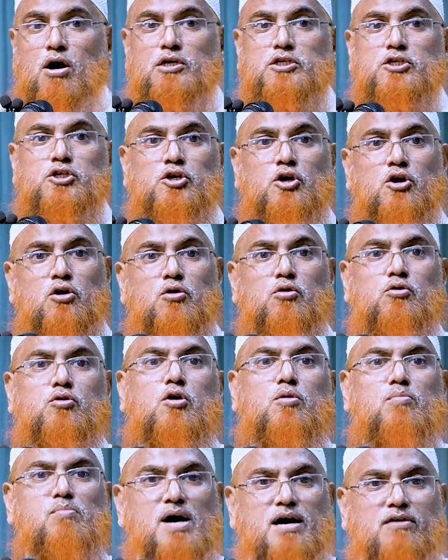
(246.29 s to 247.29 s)

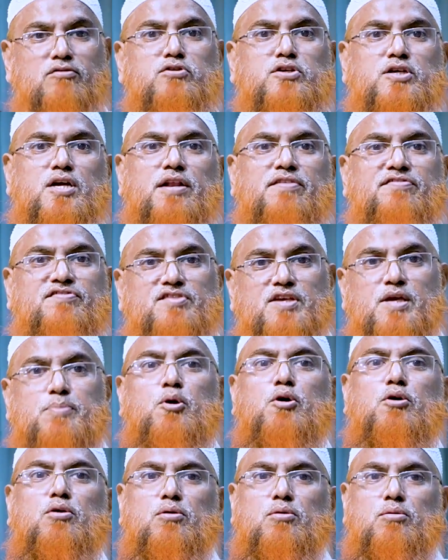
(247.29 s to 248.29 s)
অসংখ্য মানুষের
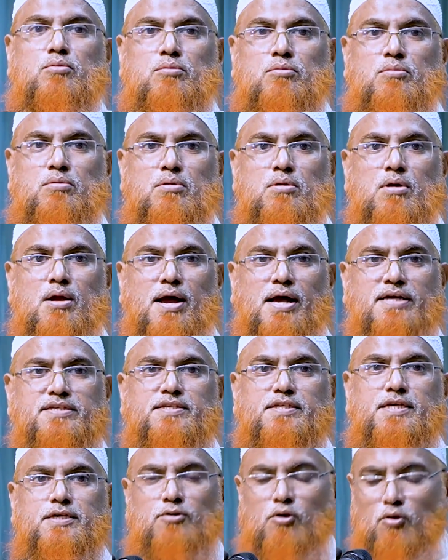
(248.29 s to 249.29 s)
জীবন
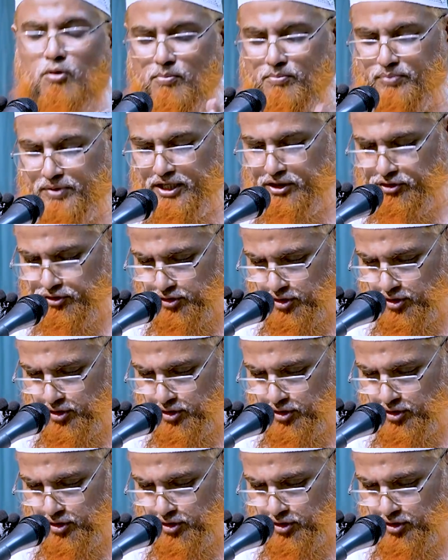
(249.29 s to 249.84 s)
আজকে হুমকির